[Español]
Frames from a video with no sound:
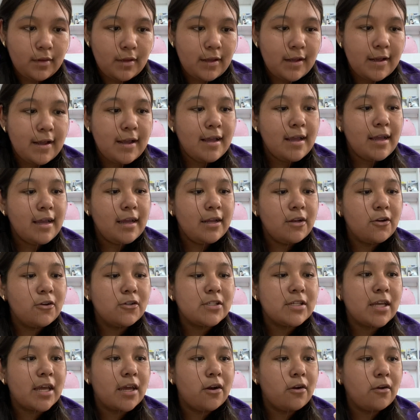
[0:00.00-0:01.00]
eh, nos
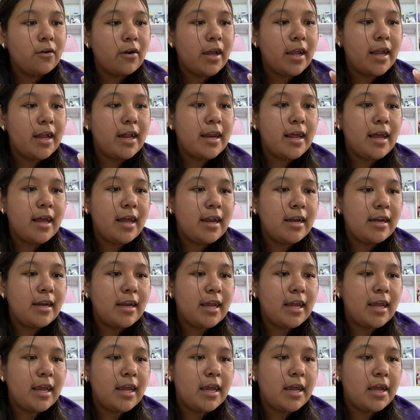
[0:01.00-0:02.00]
dijeron que eran
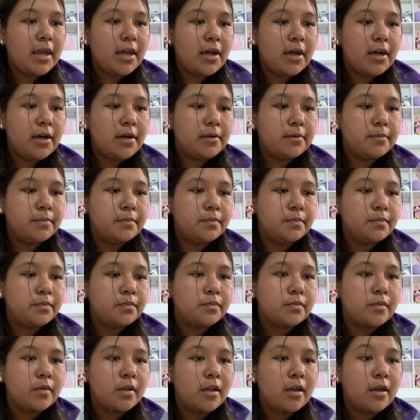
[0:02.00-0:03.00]
um,
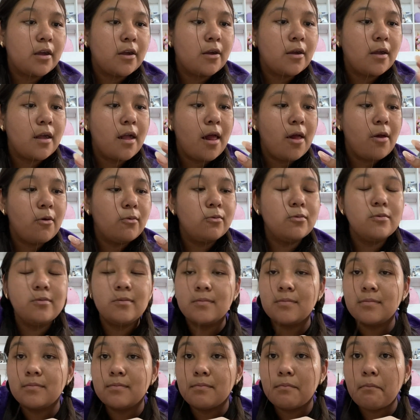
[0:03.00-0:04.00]

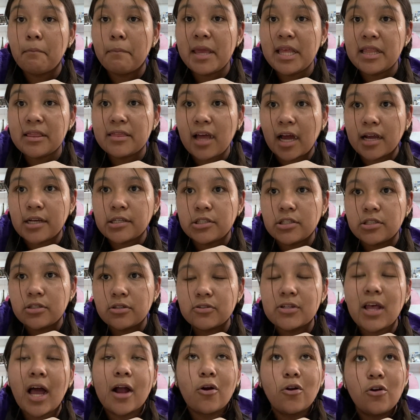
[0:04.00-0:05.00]
vintage, o
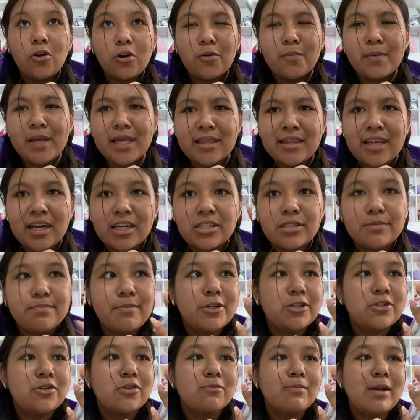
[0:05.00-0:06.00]
sea, color vintage,
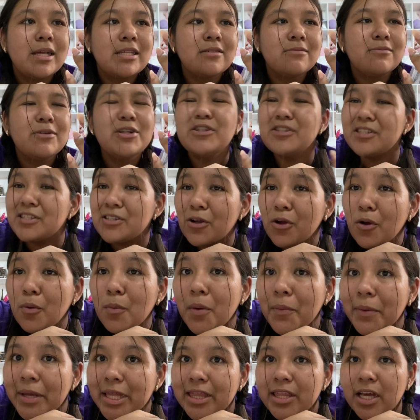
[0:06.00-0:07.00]
pero son más, bueno, son
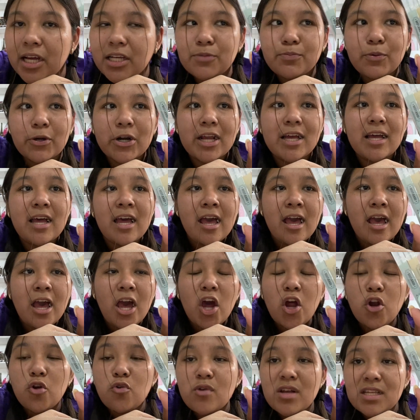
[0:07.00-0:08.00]
como vintage porque
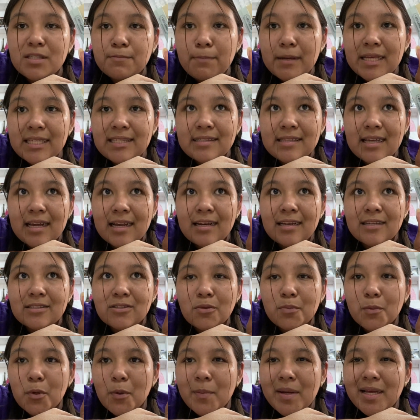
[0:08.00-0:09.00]
no es pastel, es
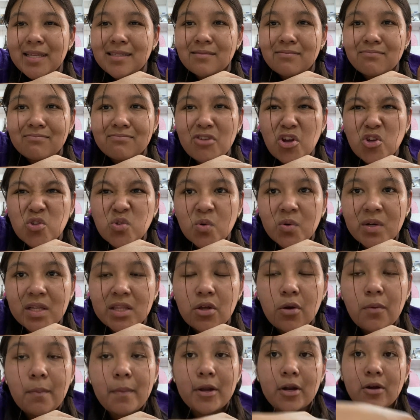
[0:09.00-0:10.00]
como más
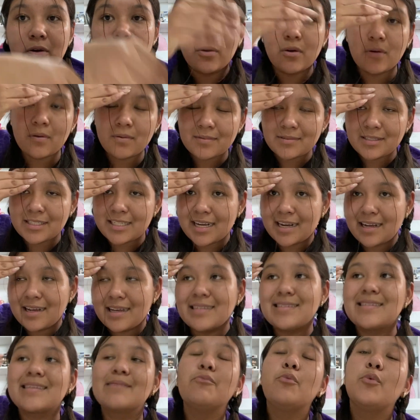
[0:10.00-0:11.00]
oscurito, pero llega,
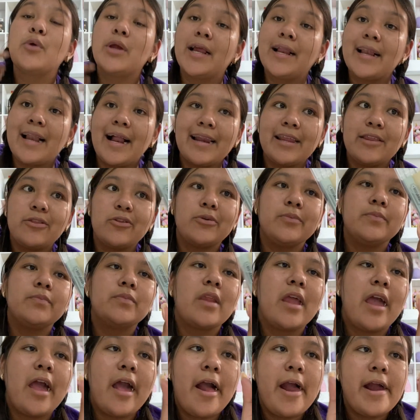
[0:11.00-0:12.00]
es muy clarito.
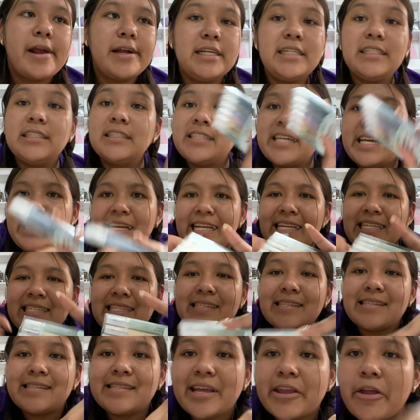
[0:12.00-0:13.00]
Y déjenles
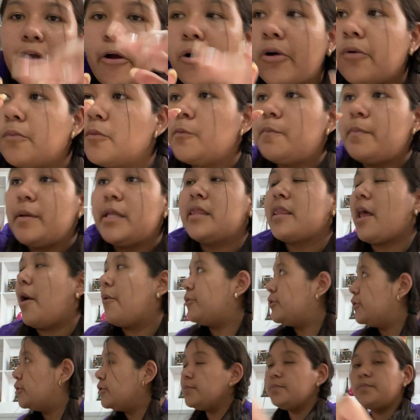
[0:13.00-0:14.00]
enseño cómo pinta
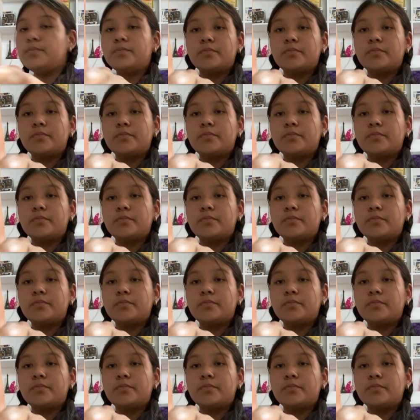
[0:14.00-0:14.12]
uno,